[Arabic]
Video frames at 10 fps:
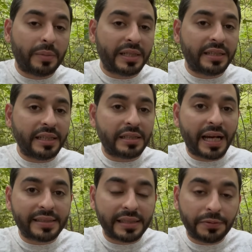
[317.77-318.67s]
البديل
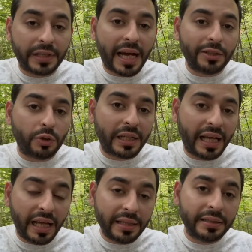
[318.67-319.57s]
راح يصير في عنده
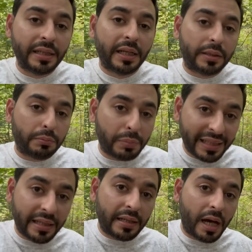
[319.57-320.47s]
الآن
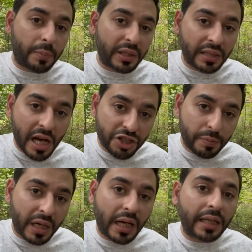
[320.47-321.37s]
بدل
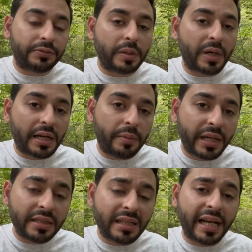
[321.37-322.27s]
14 مقعد في
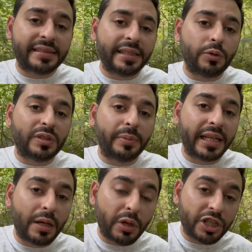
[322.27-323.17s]
البرلمان راح يصيروا
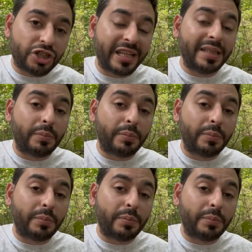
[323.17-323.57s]
28